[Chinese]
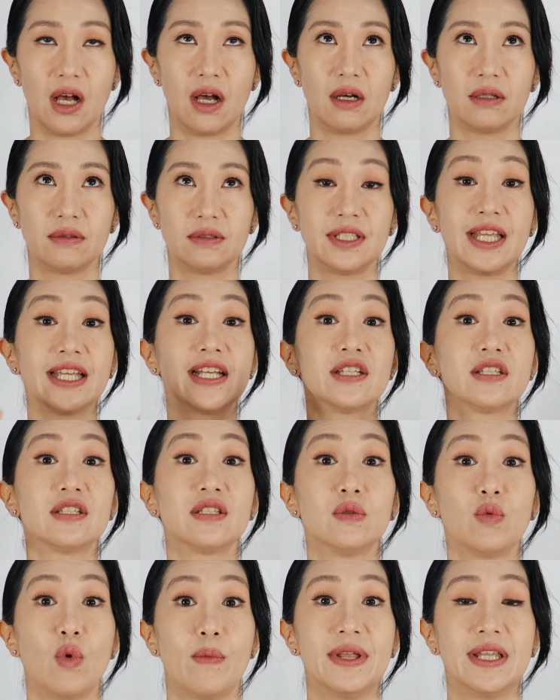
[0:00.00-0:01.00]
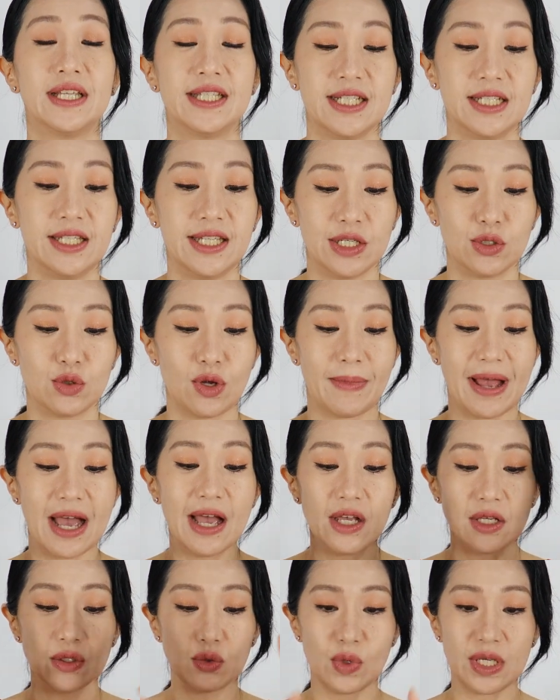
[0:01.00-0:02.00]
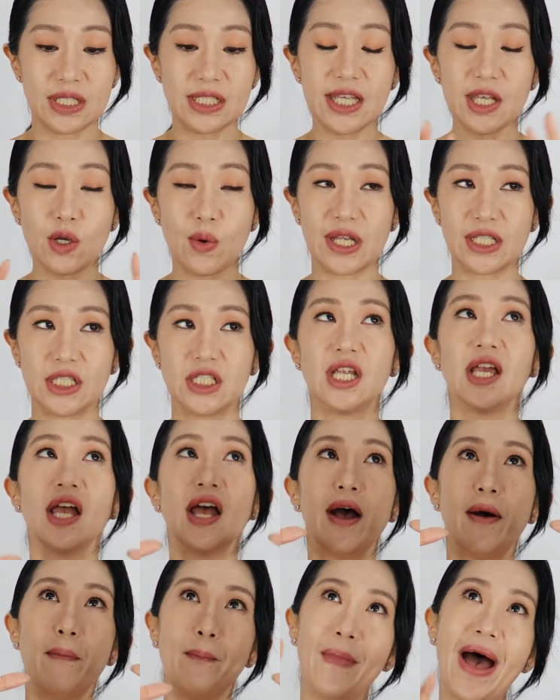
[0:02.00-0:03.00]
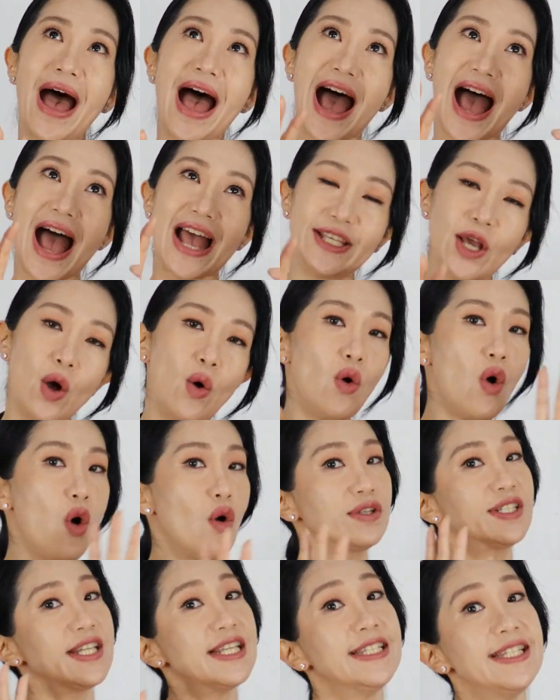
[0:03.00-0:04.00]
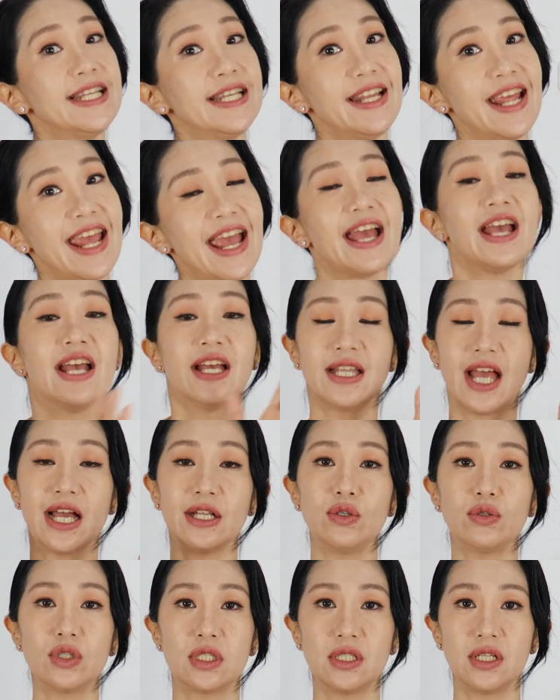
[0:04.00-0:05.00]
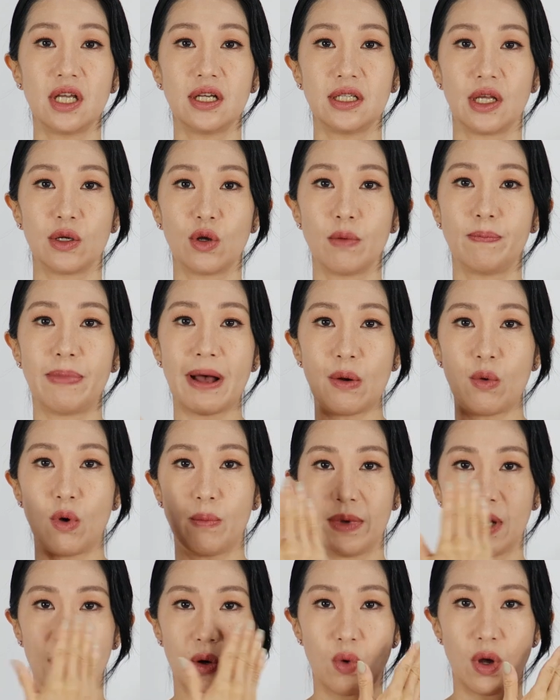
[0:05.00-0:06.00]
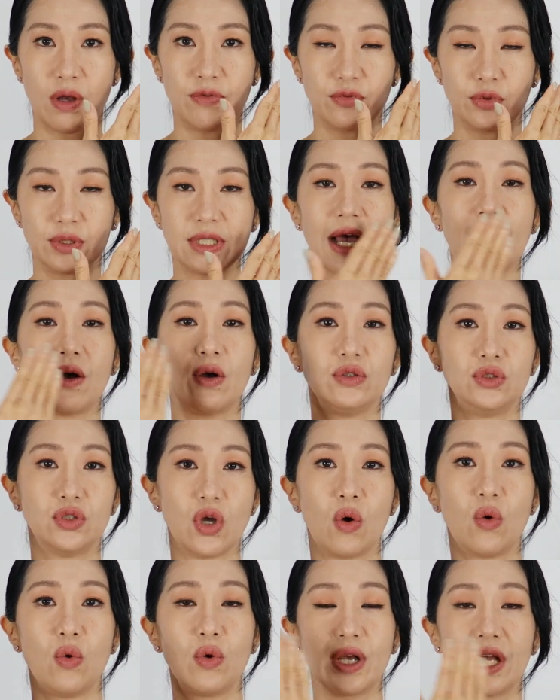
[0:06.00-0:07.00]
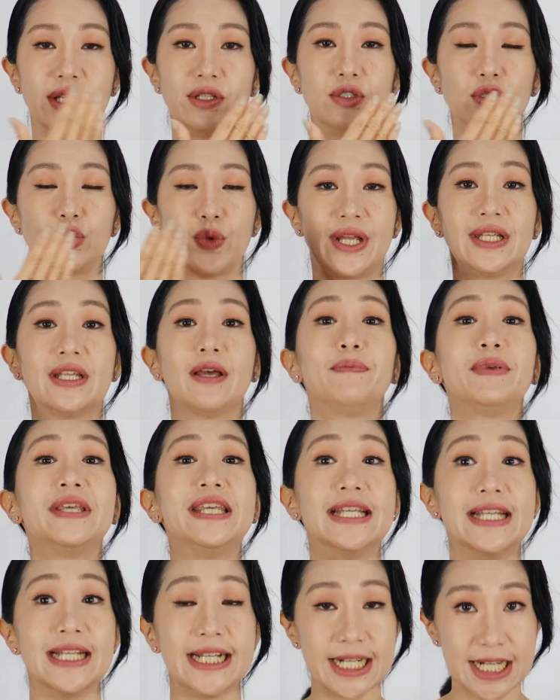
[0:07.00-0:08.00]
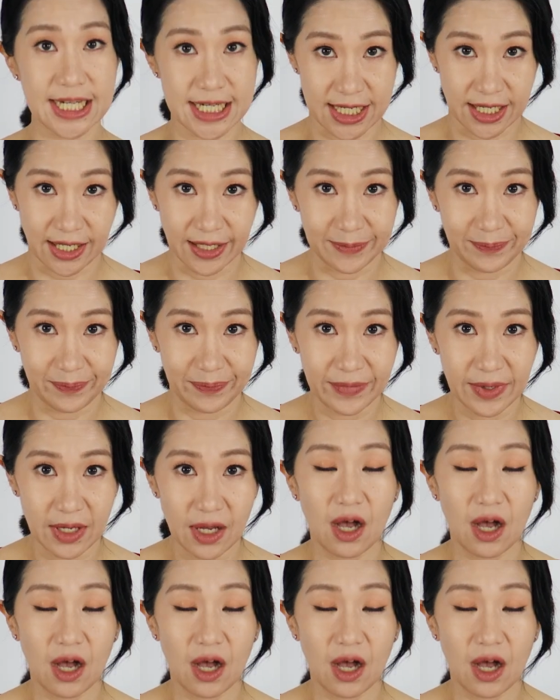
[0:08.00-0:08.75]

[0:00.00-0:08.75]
啊、哦，那个是我们的经典霜嘛。所以这一款是马油红参系列，它就是呢能够帮我们恢复到油跟水的平衡。